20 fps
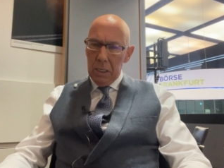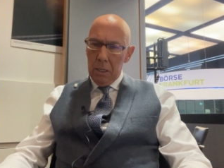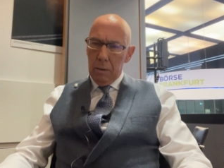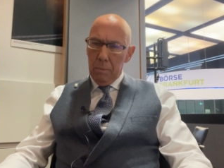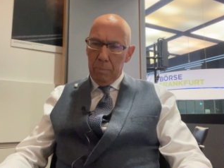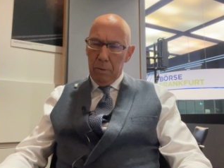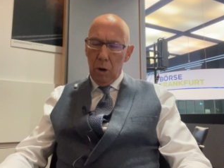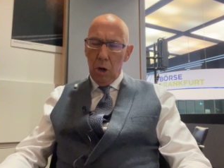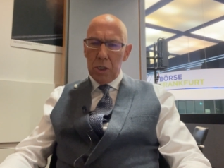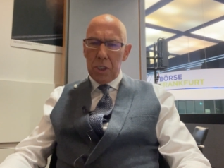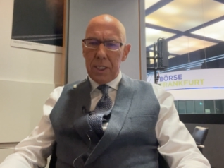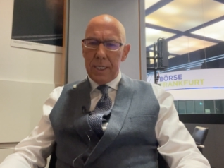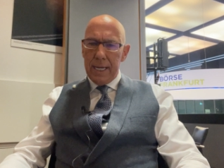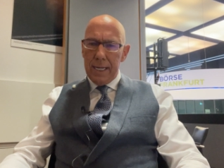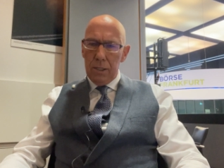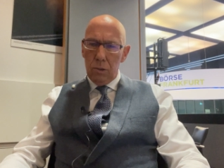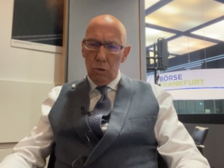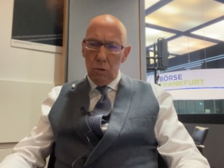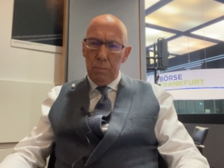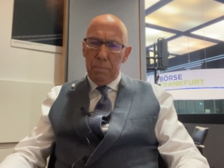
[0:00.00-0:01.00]

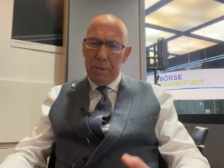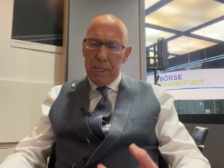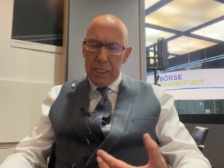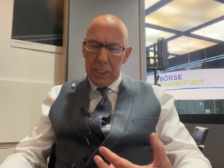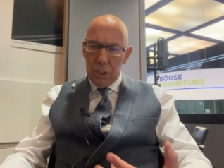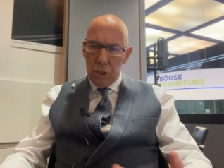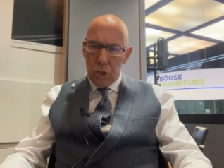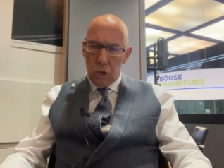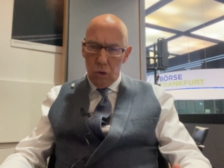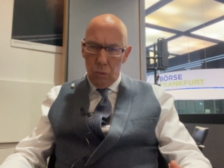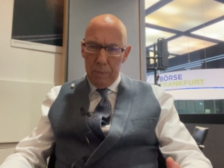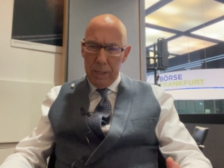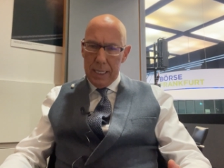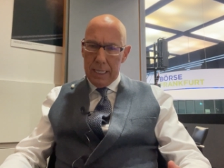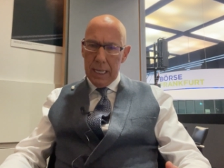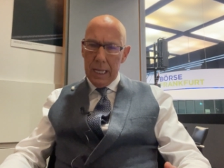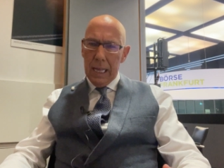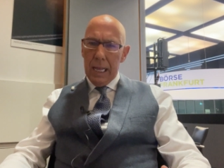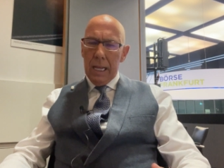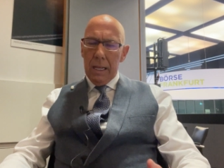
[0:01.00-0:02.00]
Prozent und bieten somit
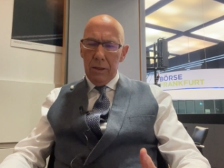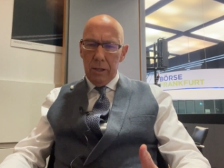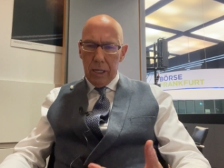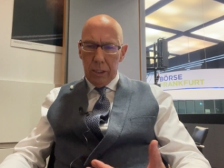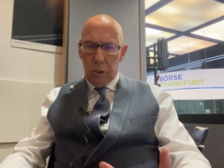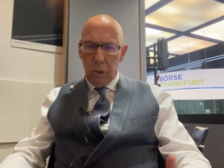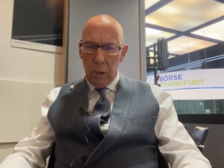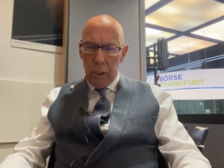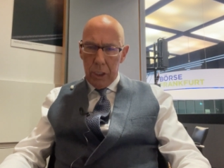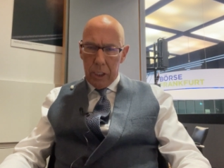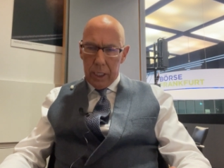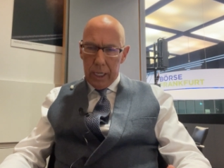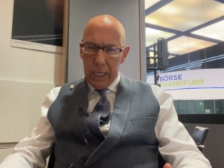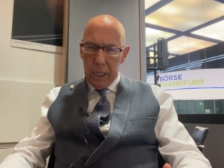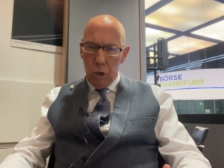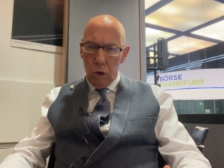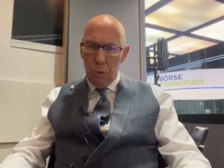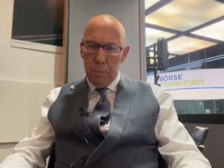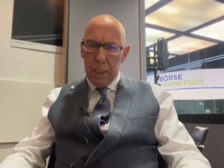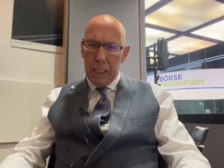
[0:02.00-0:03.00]
natürlich
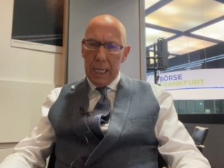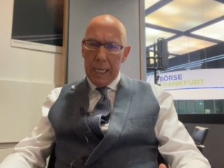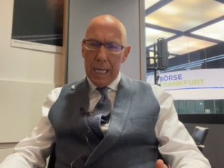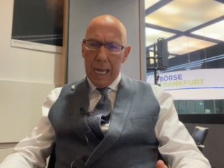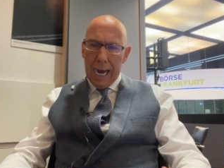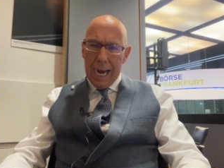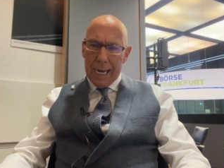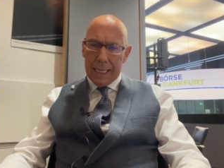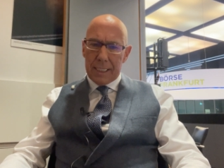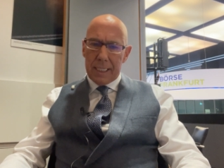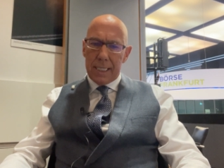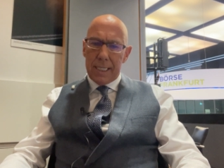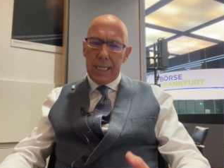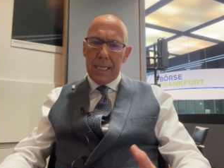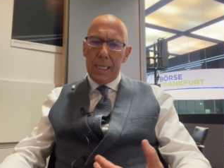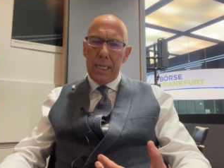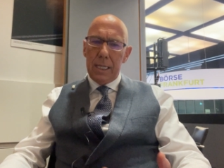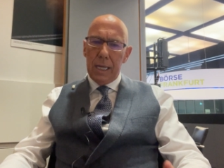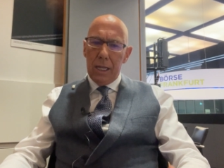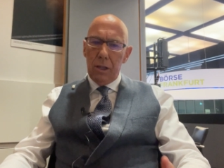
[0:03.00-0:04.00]
gegenüber den
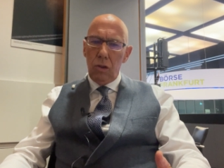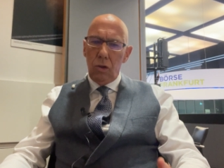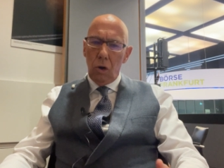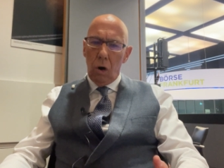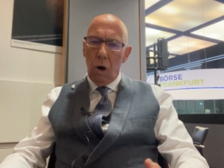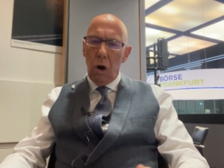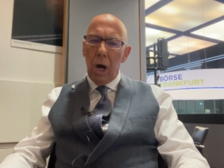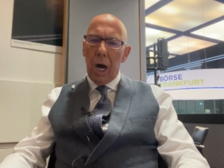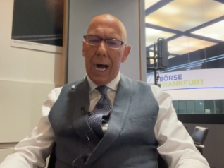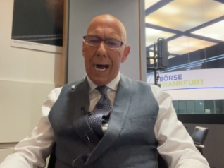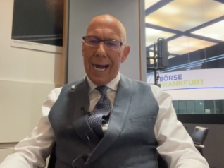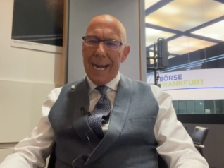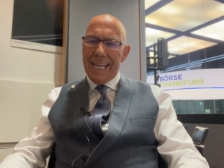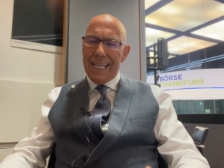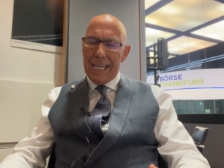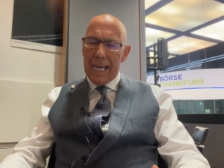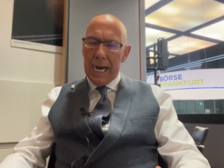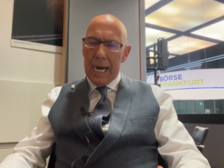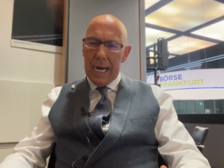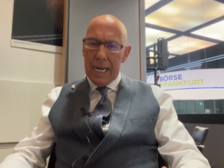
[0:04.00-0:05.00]
Aktien dann doch
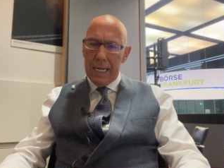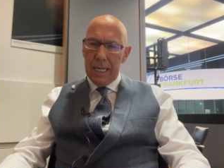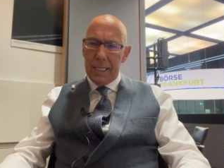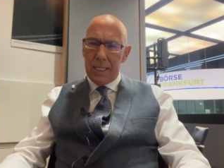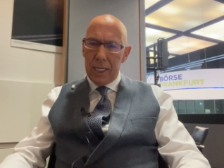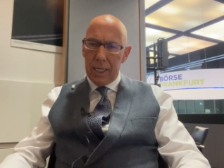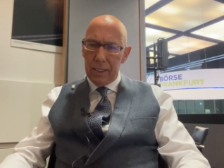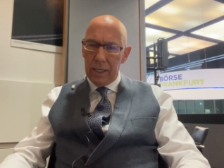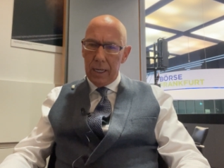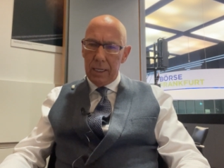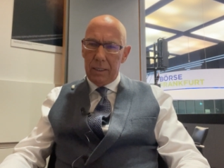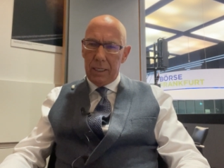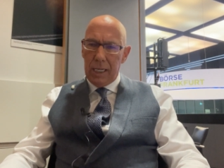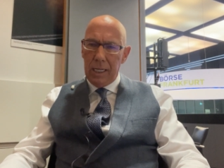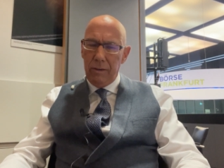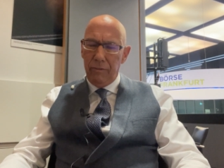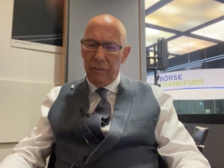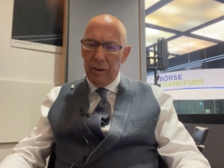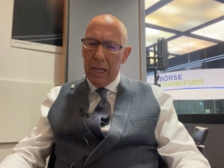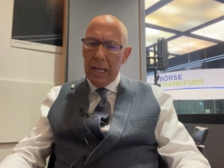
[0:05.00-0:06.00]
eine
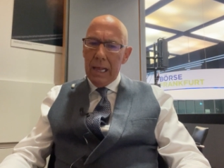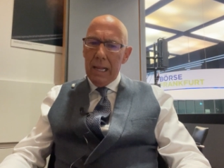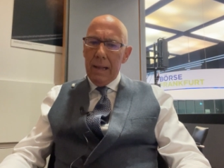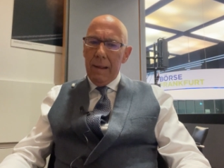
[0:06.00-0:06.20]
Alternative.